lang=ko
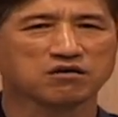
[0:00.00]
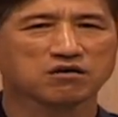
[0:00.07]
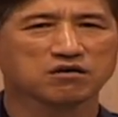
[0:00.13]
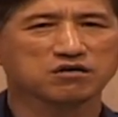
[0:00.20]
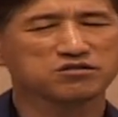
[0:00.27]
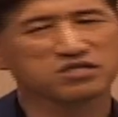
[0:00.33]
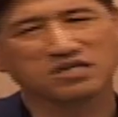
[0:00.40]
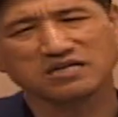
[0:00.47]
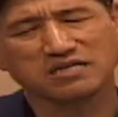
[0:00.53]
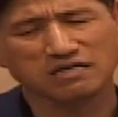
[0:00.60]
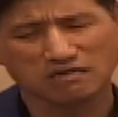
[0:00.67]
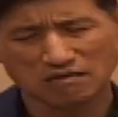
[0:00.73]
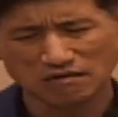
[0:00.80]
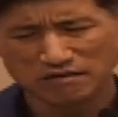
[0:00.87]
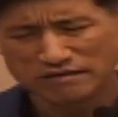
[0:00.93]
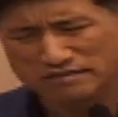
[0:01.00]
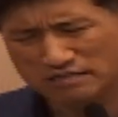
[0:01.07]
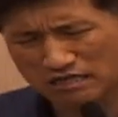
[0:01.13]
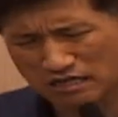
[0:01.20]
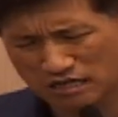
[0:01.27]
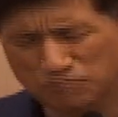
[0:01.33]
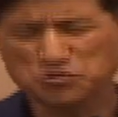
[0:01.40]
그런데
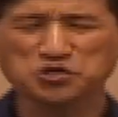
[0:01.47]
참